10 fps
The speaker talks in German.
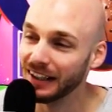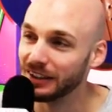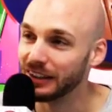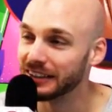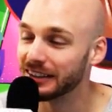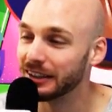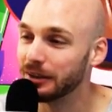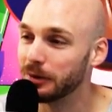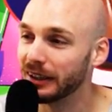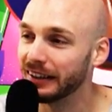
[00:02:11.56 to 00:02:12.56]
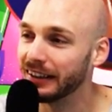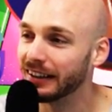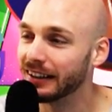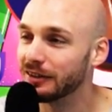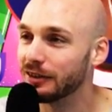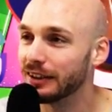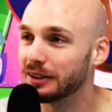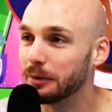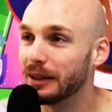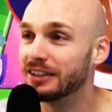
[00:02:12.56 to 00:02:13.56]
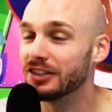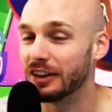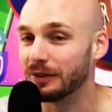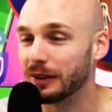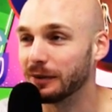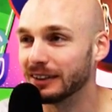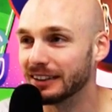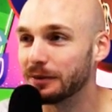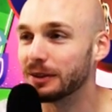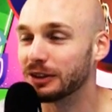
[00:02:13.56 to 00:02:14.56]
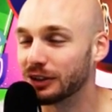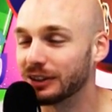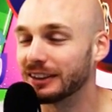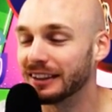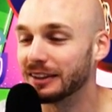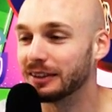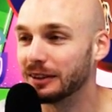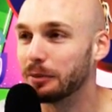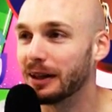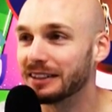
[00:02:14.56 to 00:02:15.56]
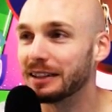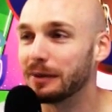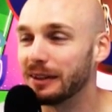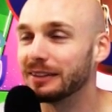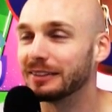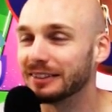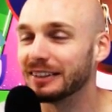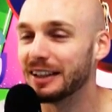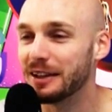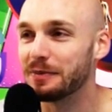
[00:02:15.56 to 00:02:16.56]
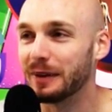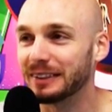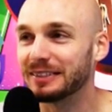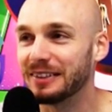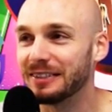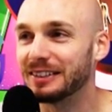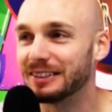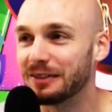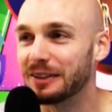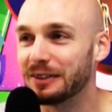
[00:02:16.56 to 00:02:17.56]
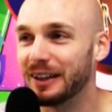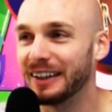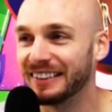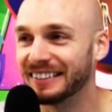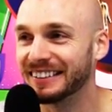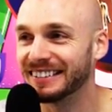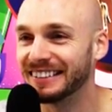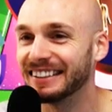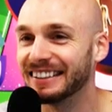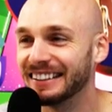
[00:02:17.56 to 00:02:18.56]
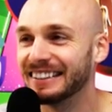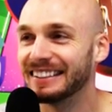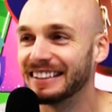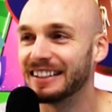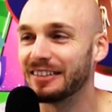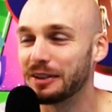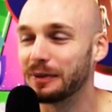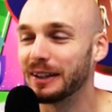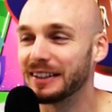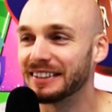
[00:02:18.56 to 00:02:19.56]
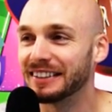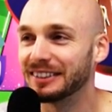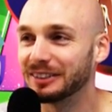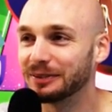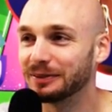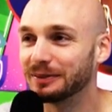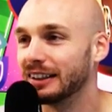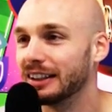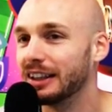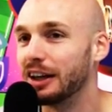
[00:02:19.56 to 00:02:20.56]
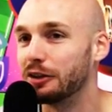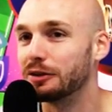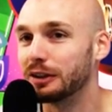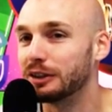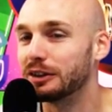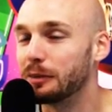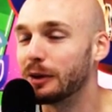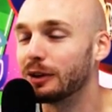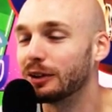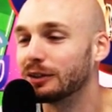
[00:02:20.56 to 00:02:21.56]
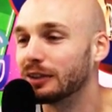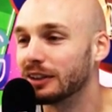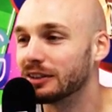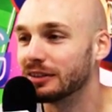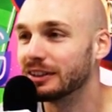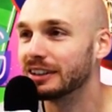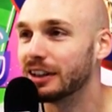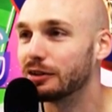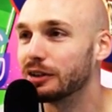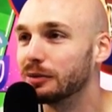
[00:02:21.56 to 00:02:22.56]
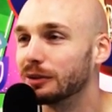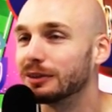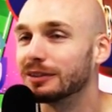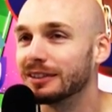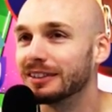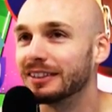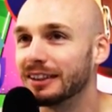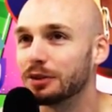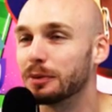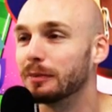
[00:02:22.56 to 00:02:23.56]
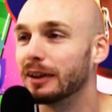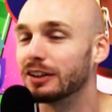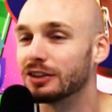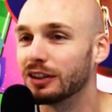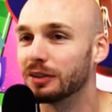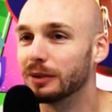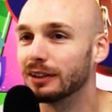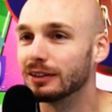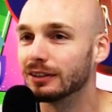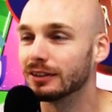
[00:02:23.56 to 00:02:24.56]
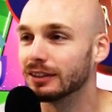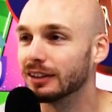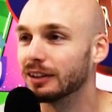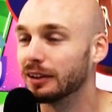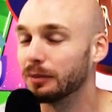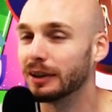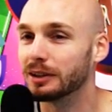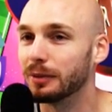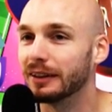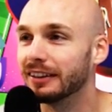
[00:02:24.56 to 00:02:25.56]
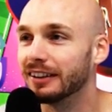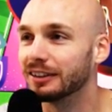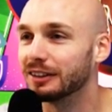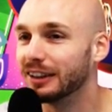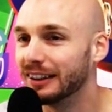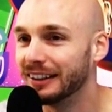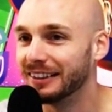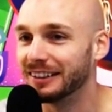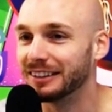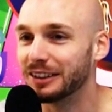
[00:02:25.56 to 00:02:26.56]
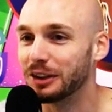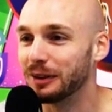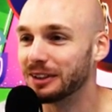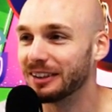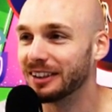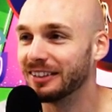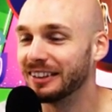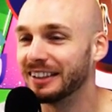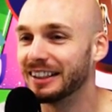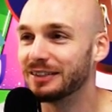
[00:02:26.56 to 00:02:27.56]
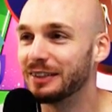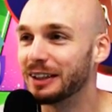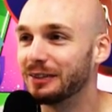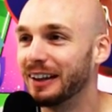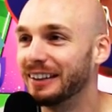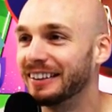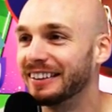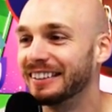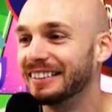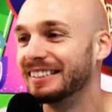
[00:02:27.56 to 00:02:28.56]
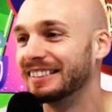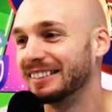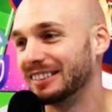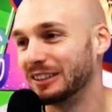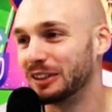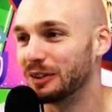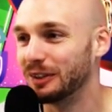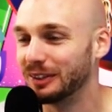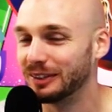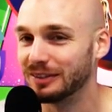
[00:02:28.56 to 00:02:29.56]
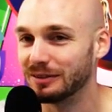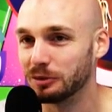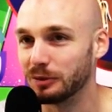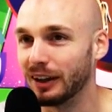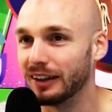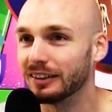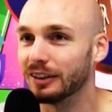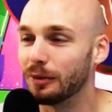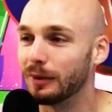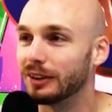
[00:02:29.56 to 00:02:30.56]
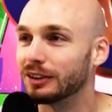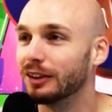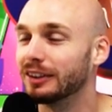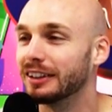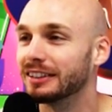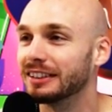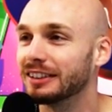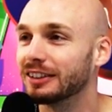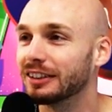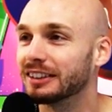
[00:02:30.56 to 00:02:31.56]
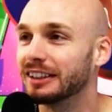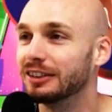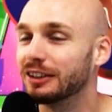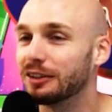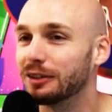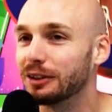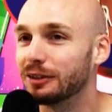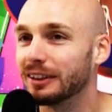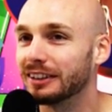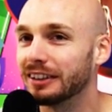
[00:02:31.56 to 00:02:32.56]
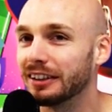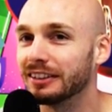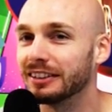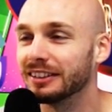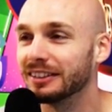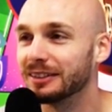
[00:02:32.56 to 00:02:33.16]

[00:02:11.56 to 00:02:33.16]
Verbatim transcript: Der erste, an den ich mich erinnern kann, war Space Jam damals. Ich habe es ja schon gesagt, äh, Basketball und Videos haben mich immer interessiert. Da war ich begeistert. Es, ist immer noch ein ganz witziger Film und äh, es spielt Michael Jordan mit und äh, Bugs Bunny. Also das sind schon mal zwei Qualitätsmerkmale. Und ja, ob man aus heutiger Sicht noch ins Kino gehen würde, weiß ich jetzt nicht.